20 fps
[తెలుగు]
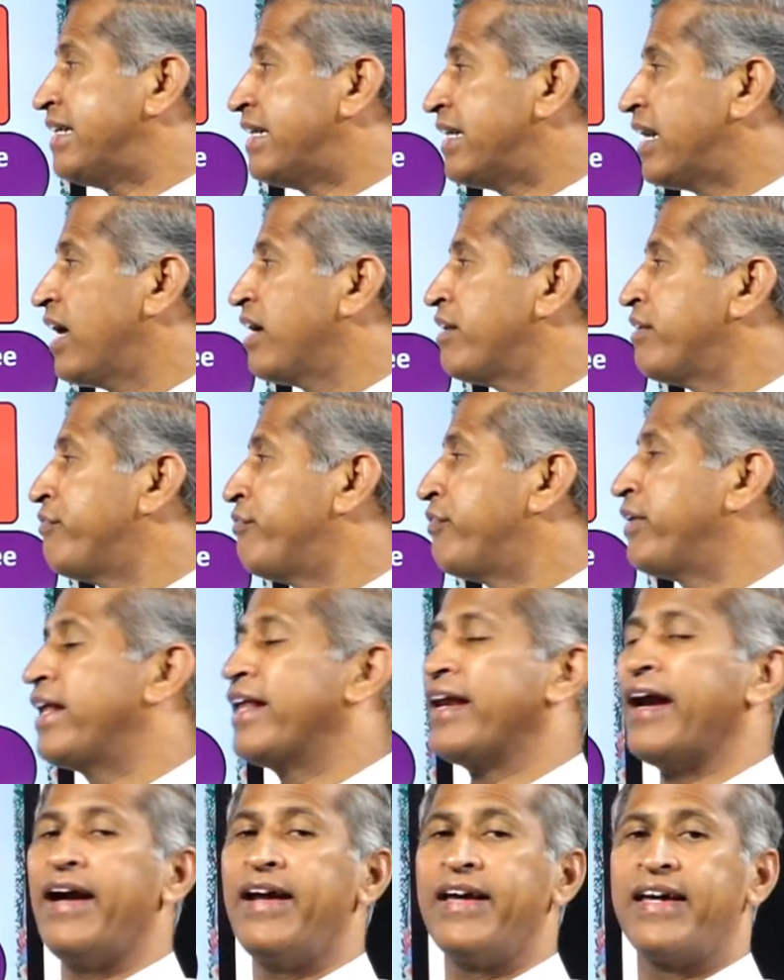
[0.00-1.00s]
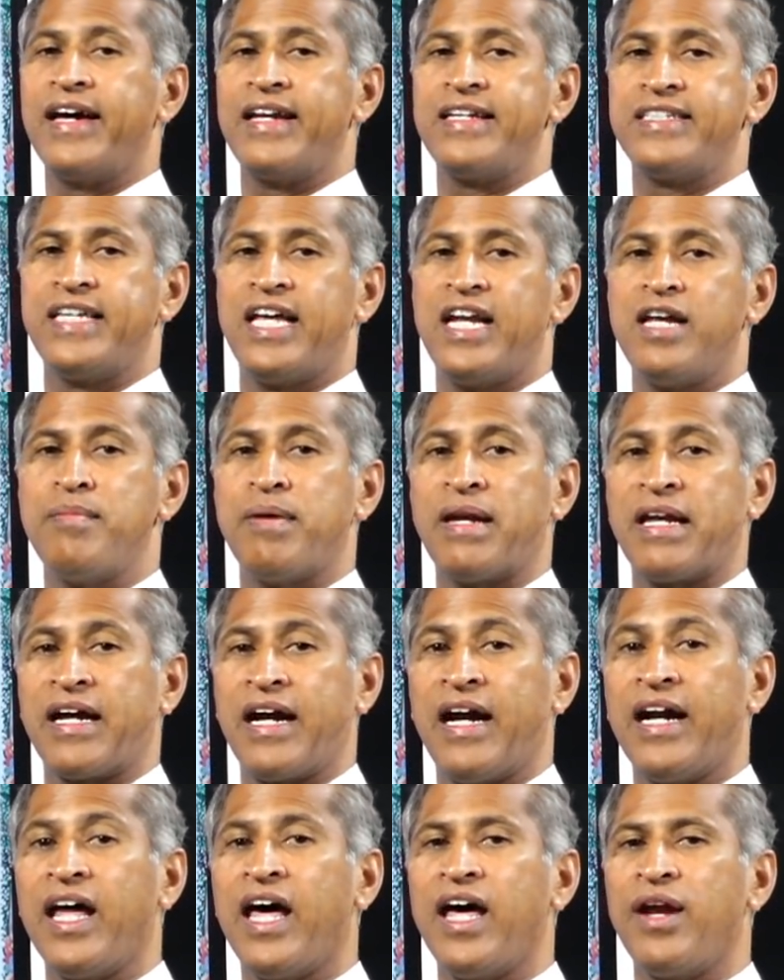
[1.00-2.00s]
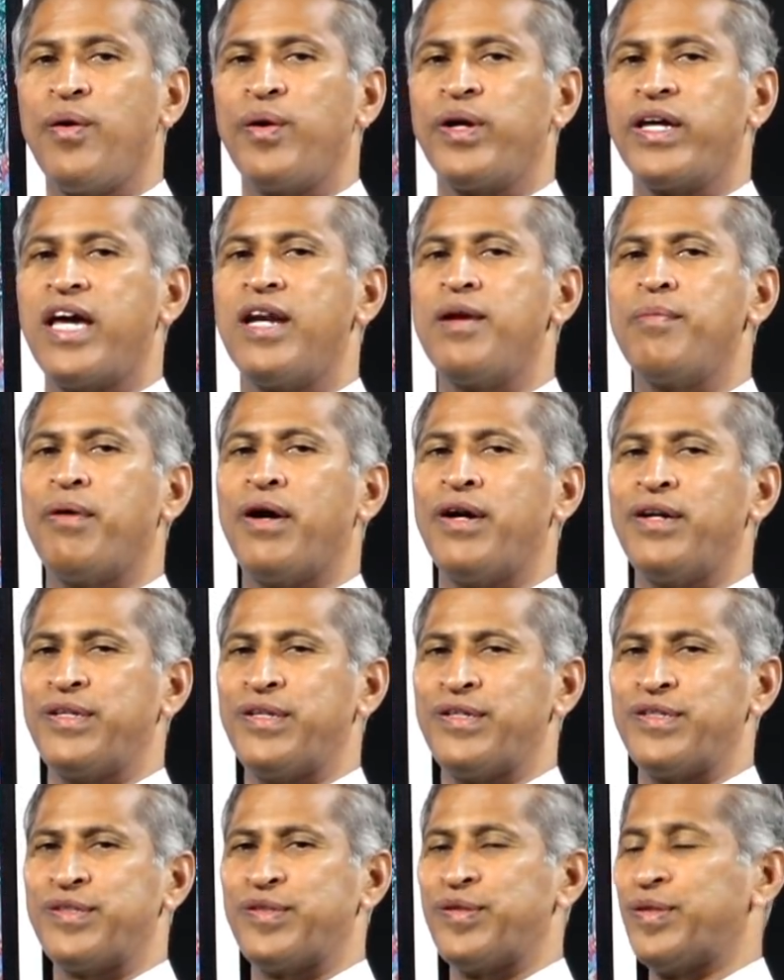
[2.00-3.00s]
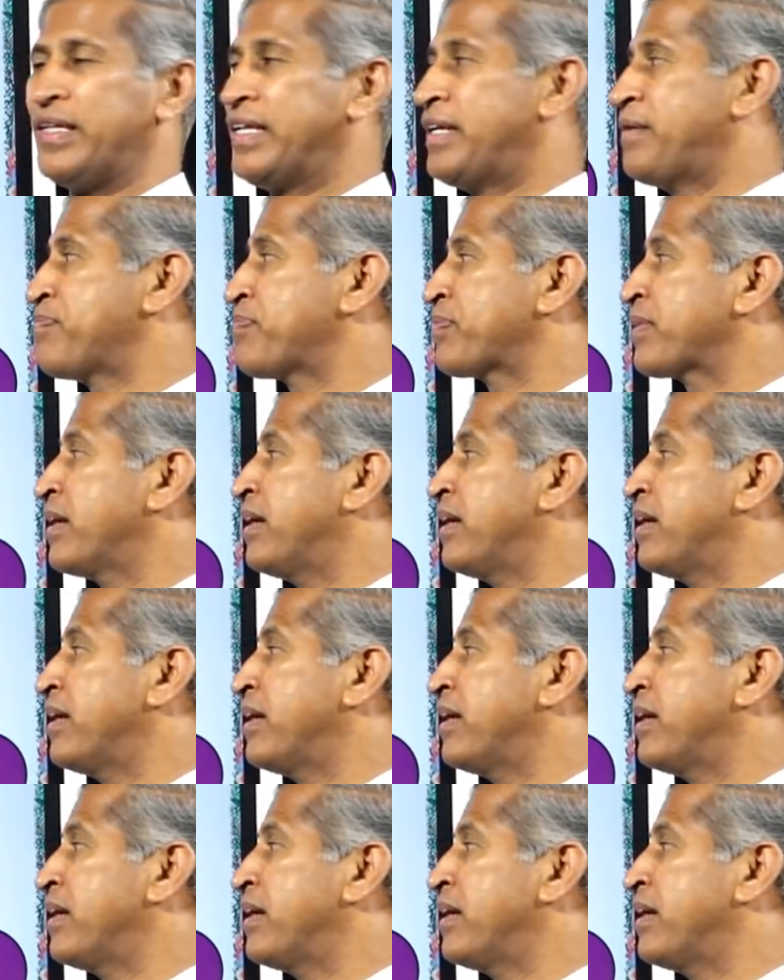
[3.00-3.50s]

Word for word: ఇలా ఈ ఫ్రీ రాడికల్స్ అనే మన కణారోగ్యాన్ని పాడు చేస్తుంటాయి